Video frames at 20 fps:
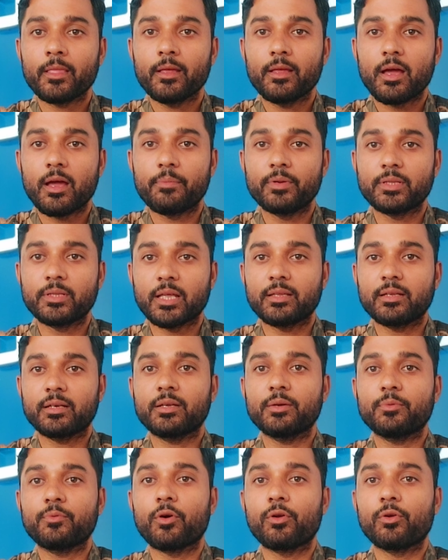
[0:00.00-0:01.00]
আপনি
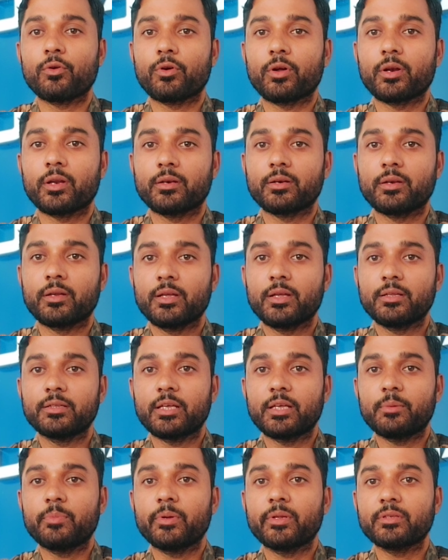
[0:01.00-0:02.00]
তাদেরকে ফলো করেন
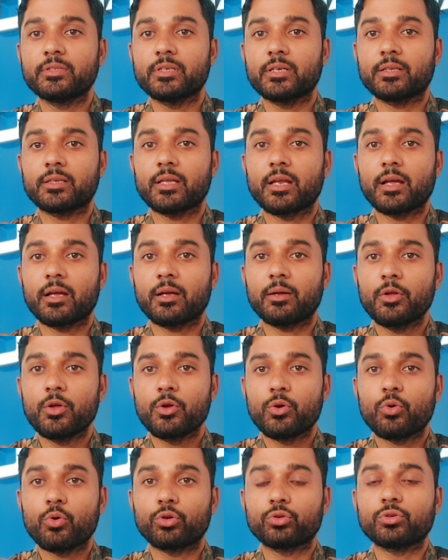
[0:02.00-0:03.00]
দেখবেন যে তারা
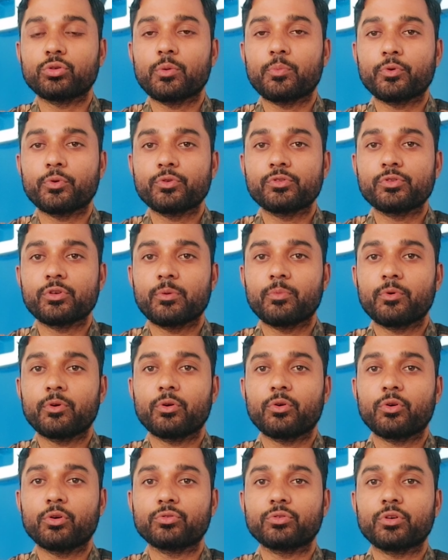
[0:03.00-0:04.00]
কতটা পরিশ্রম করে
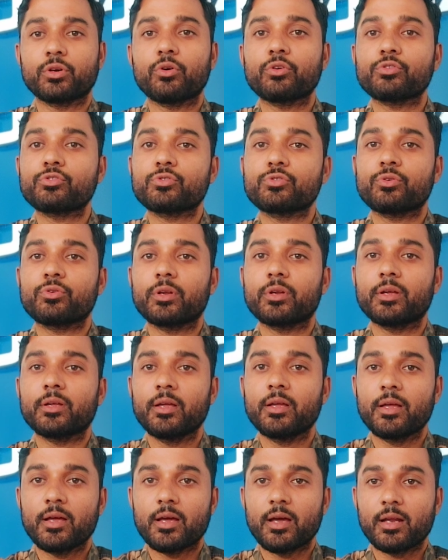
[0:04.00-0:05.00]
কতটা কষ্ট করে
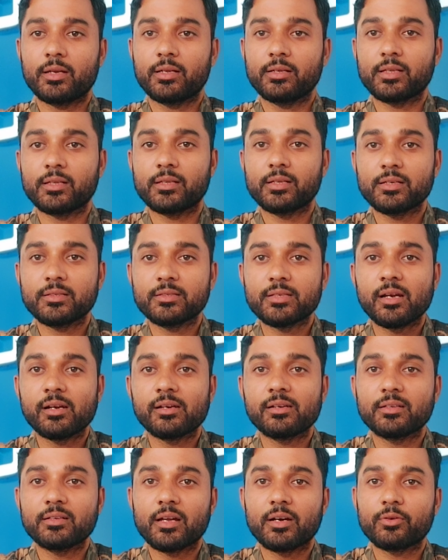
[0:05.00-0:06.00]
আর কি তাদের
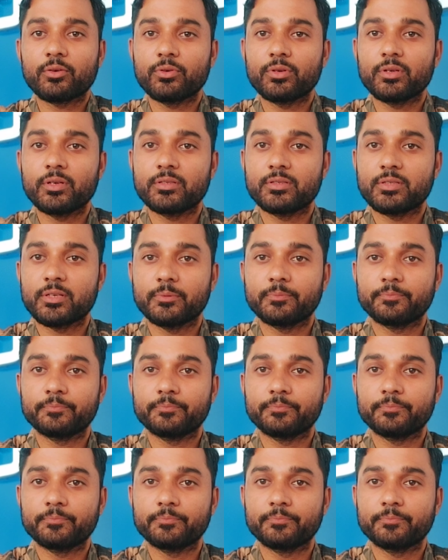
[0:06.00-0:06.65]
চ্যানেলটা দাঁড় করিয়েছে